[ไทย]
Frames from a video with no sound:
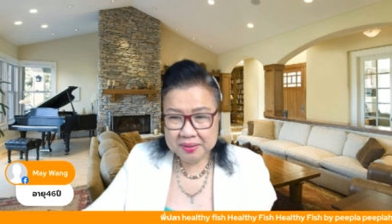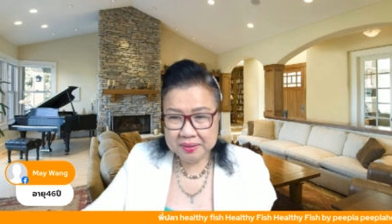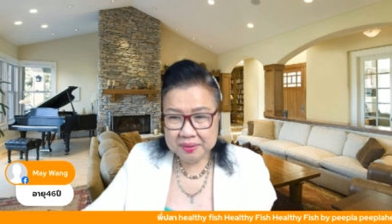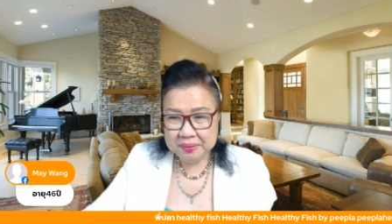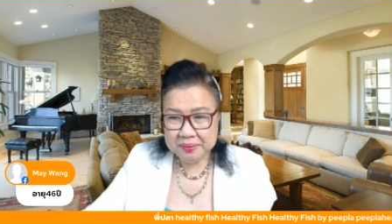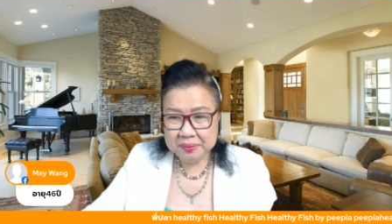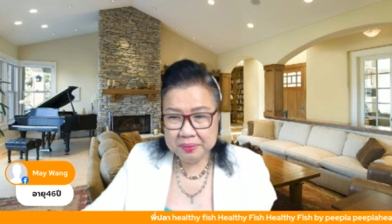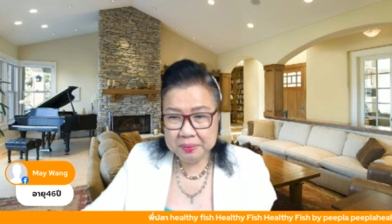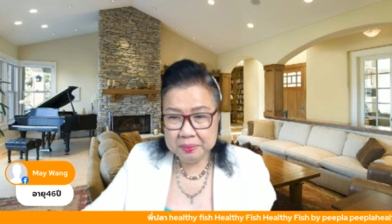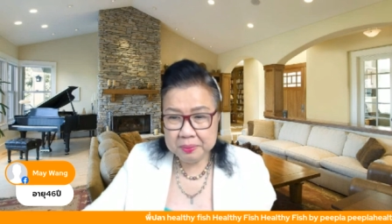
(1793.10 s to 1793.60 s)
อ๋
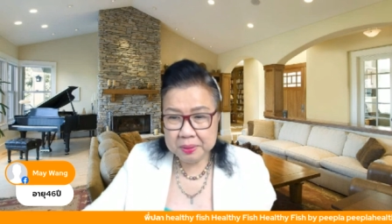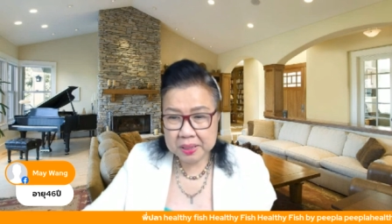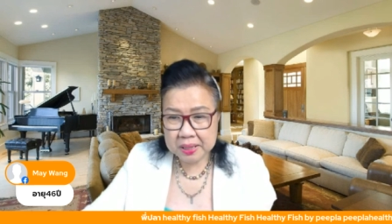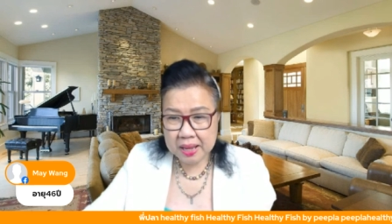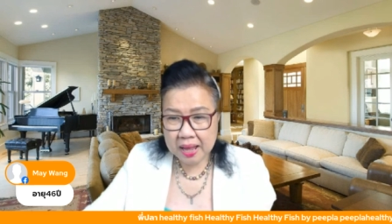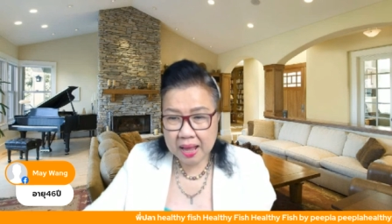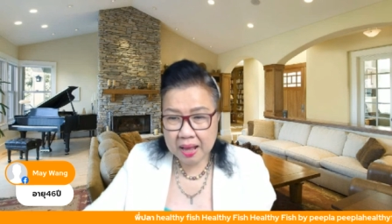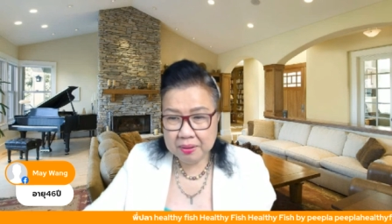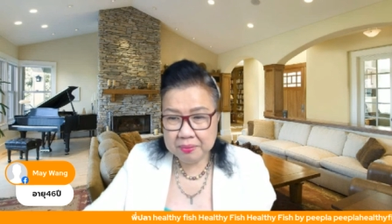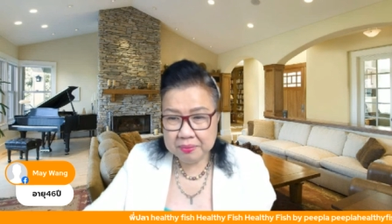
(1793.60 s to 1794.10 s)
อลูก
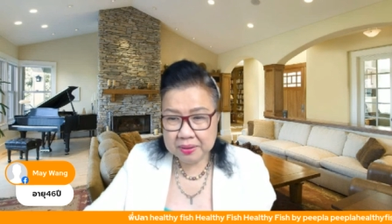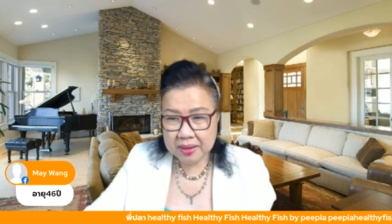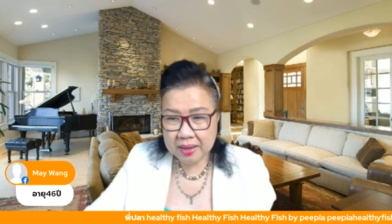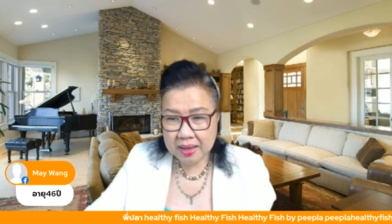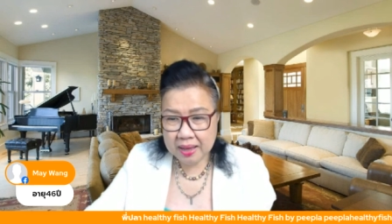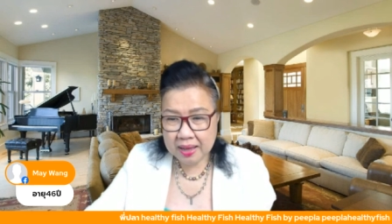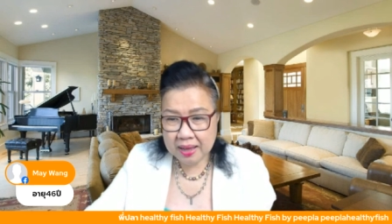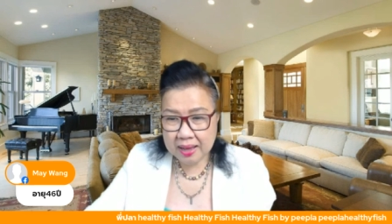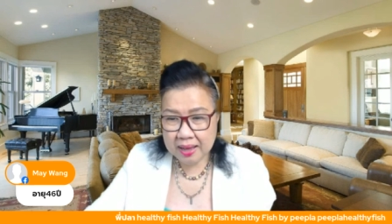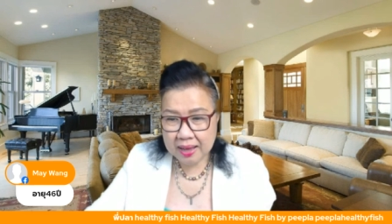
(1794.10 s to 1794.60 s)
สาว
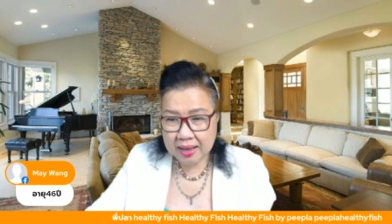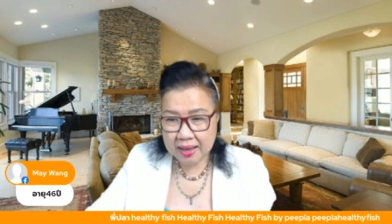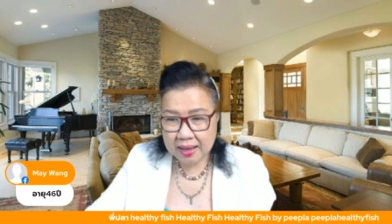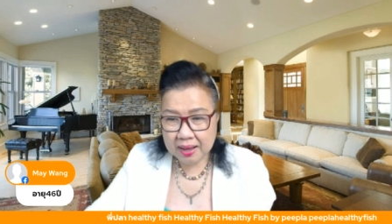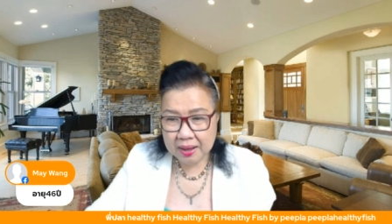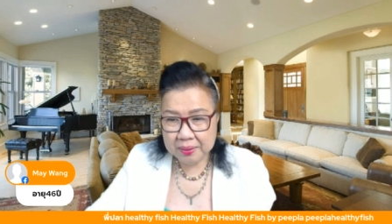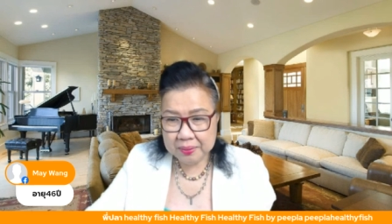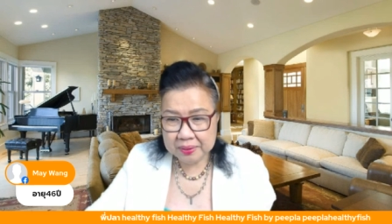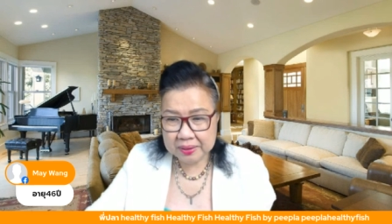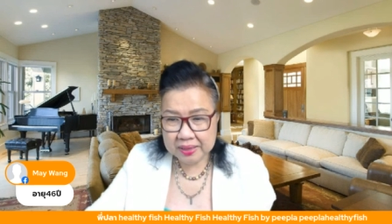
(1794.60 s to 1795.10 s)
ค่ะ
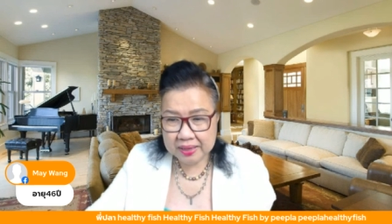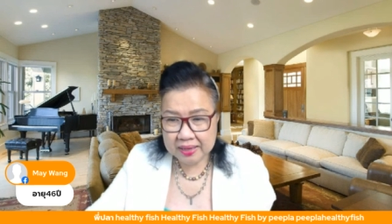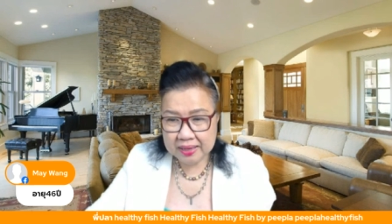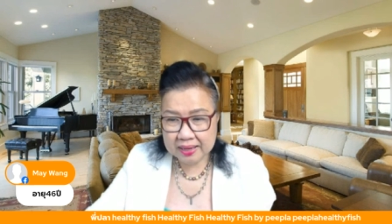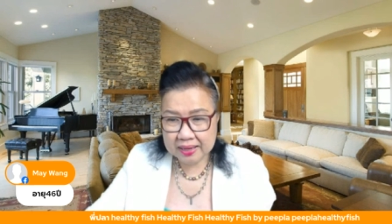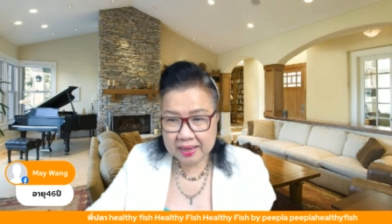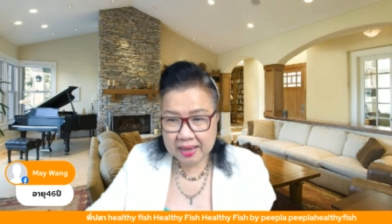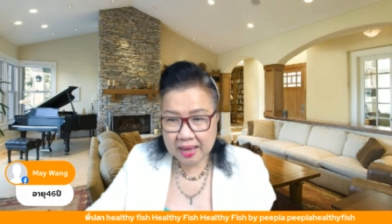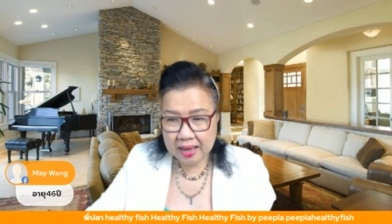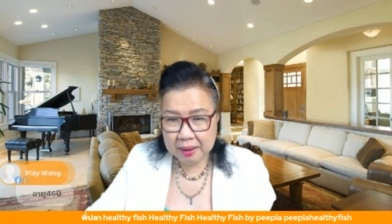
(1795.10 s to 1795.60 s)
โอเค
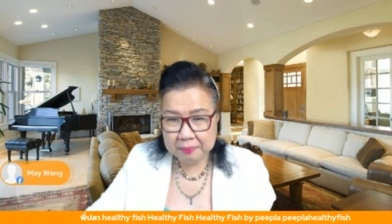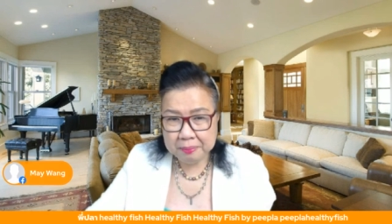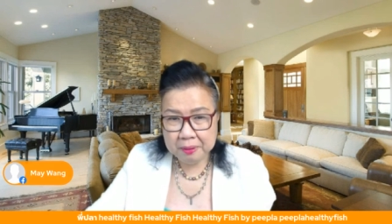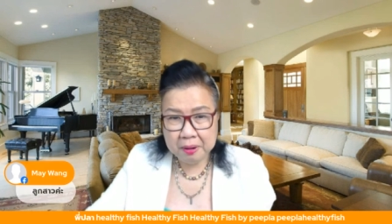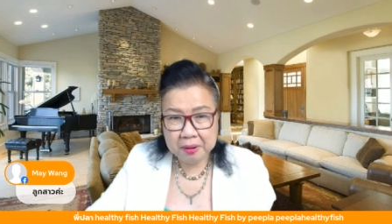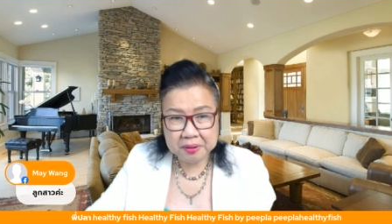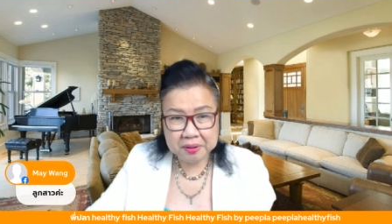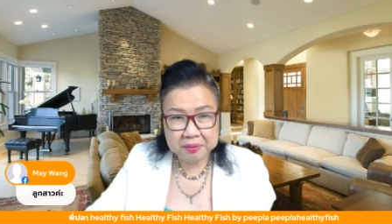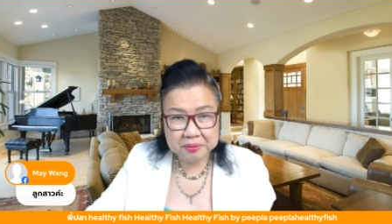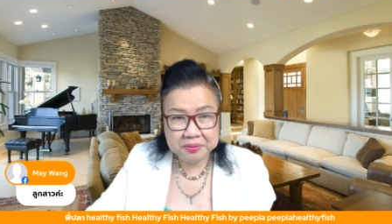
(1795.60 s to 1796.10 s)
ค่ะพอ
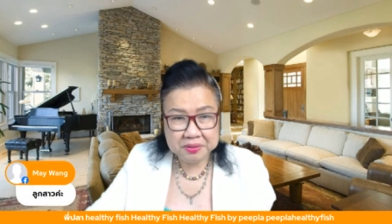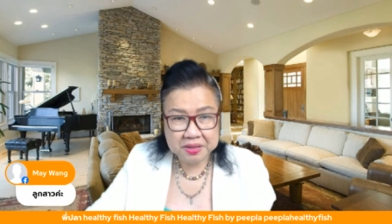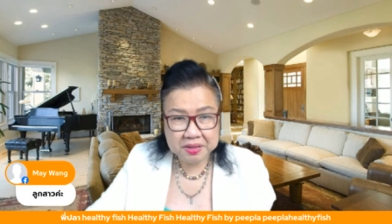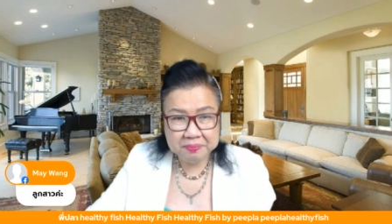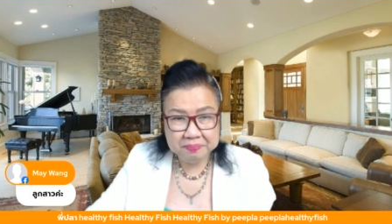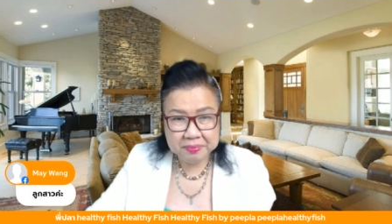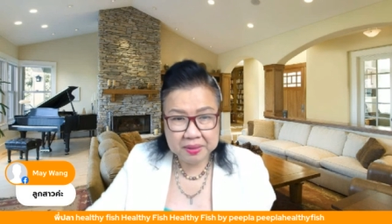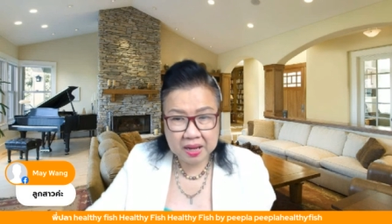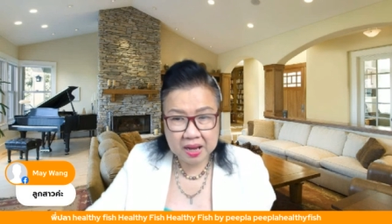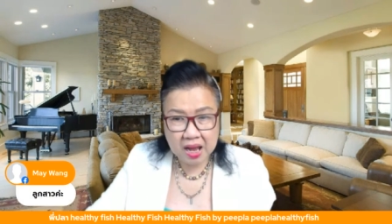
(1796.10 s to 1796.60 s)
เรายิ้
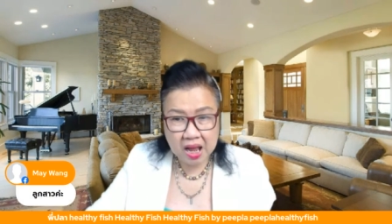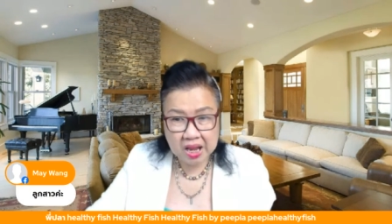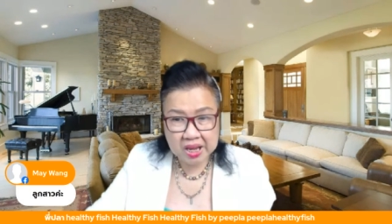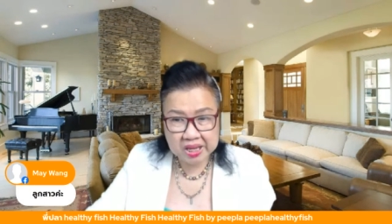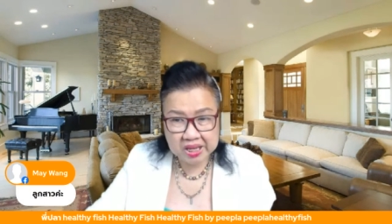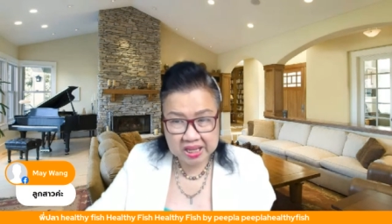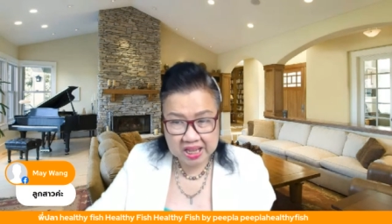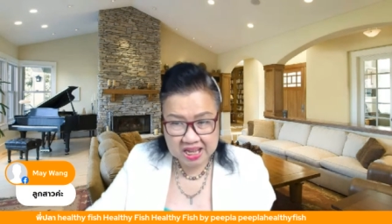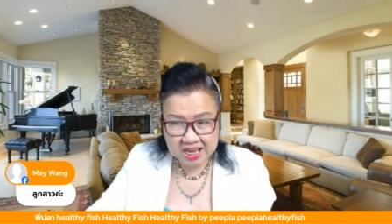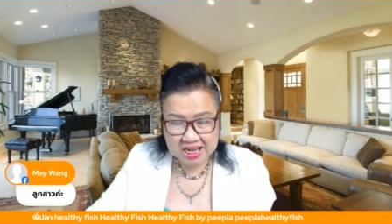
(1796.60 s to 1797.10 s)
มนะคะ
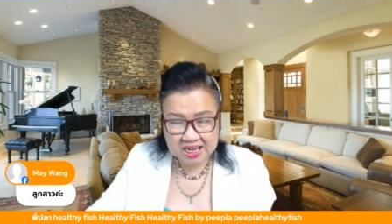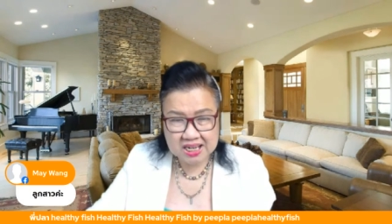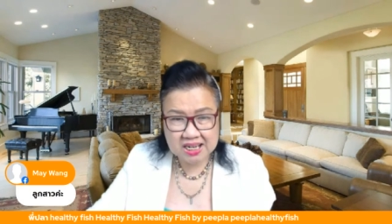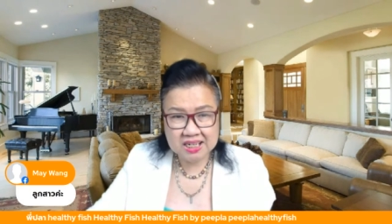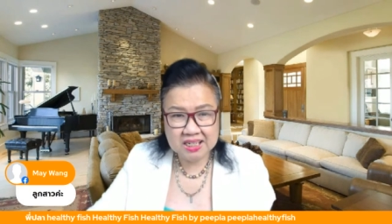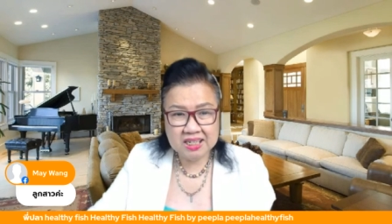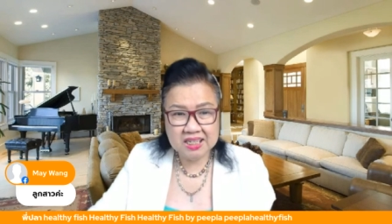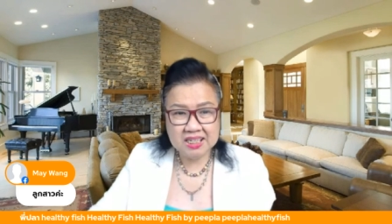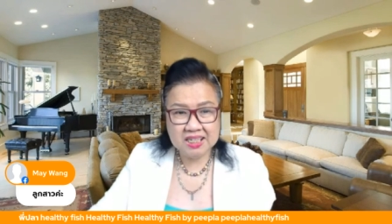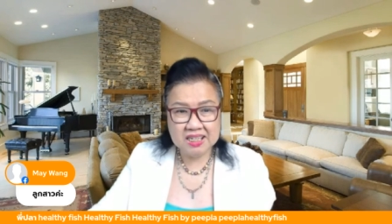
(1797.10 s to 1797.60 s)
สิ่งหนึ่ง
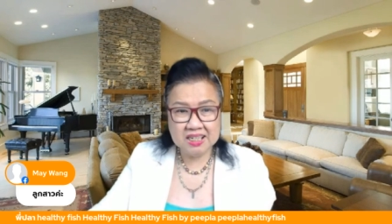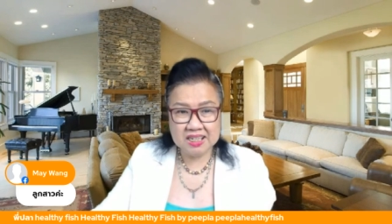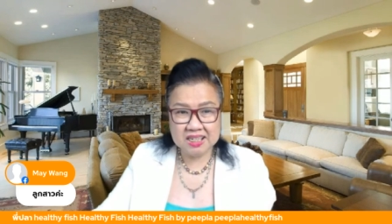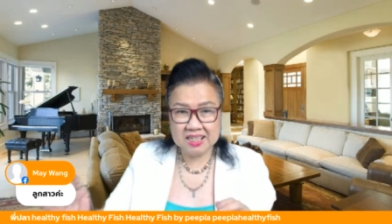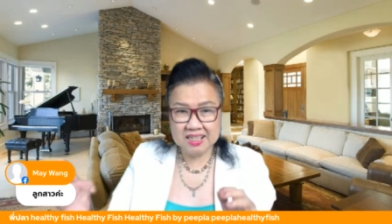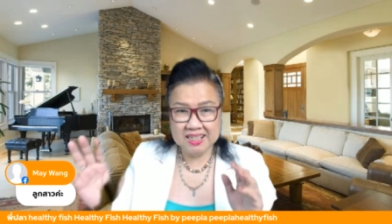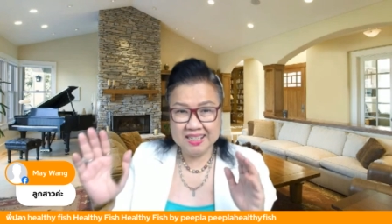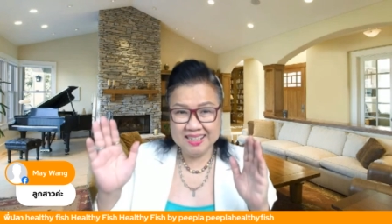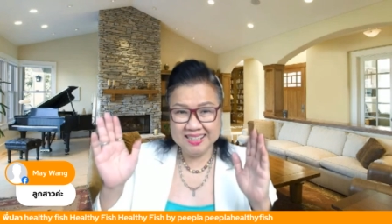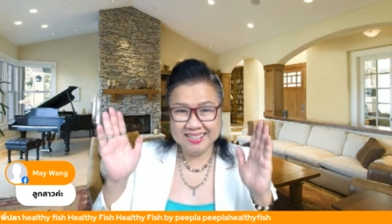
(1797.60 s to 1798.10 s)
ที่เกิด
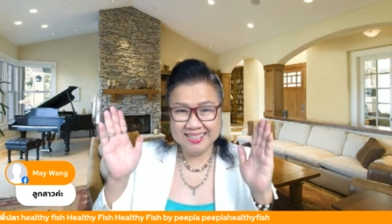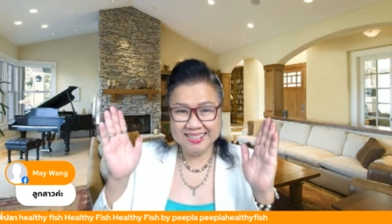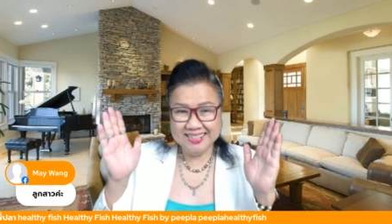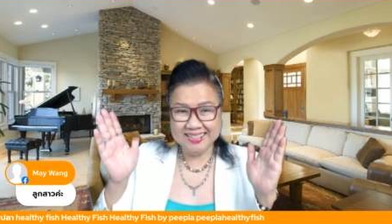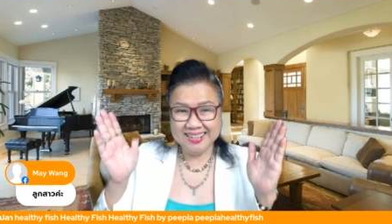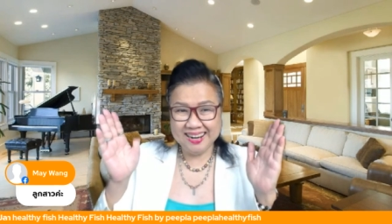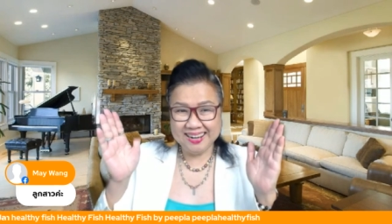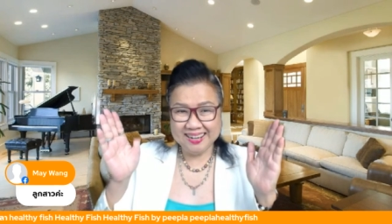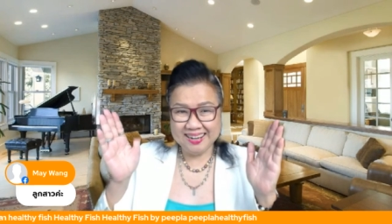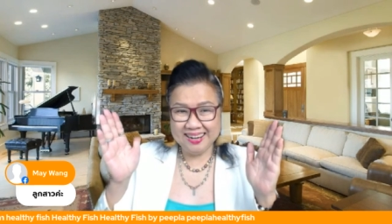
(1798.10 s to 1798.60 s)
ขึ้นคื
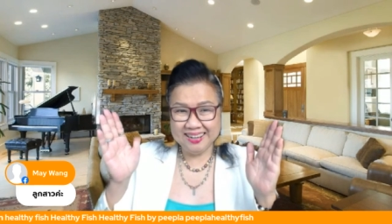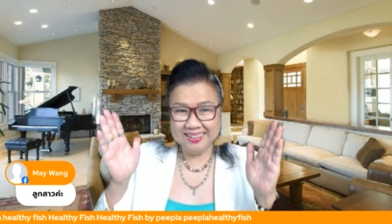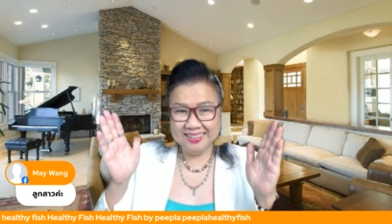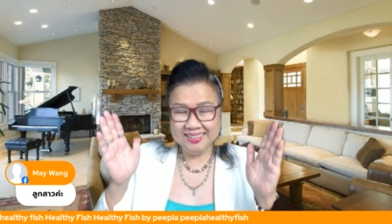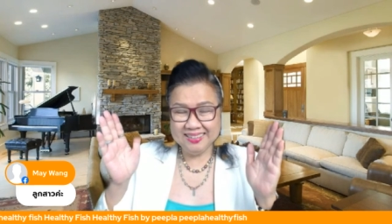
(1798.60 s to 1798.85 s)
ออะไร